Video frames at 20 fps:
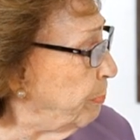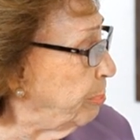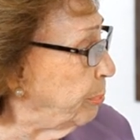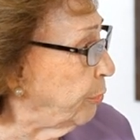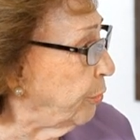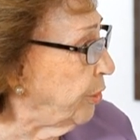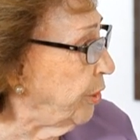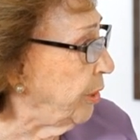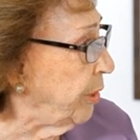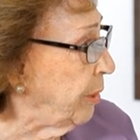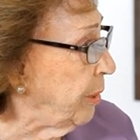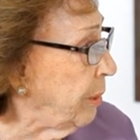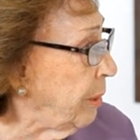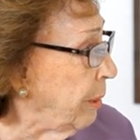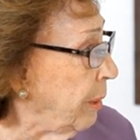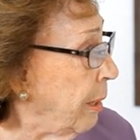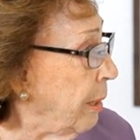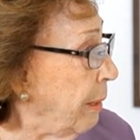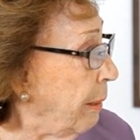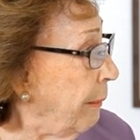
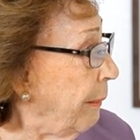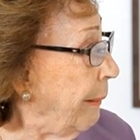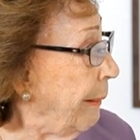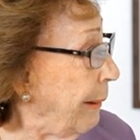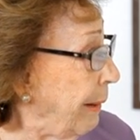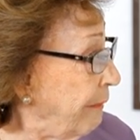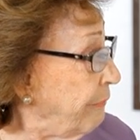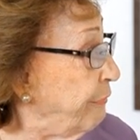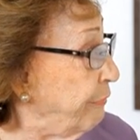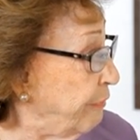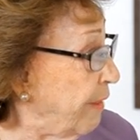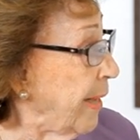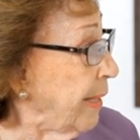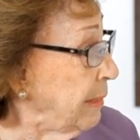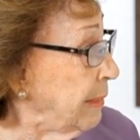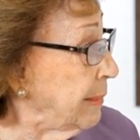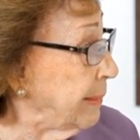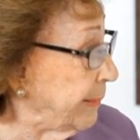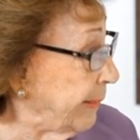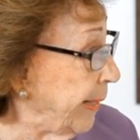porque ela
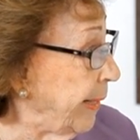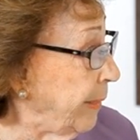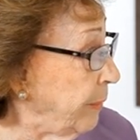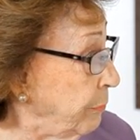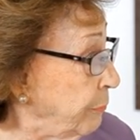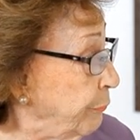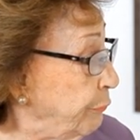vai ter um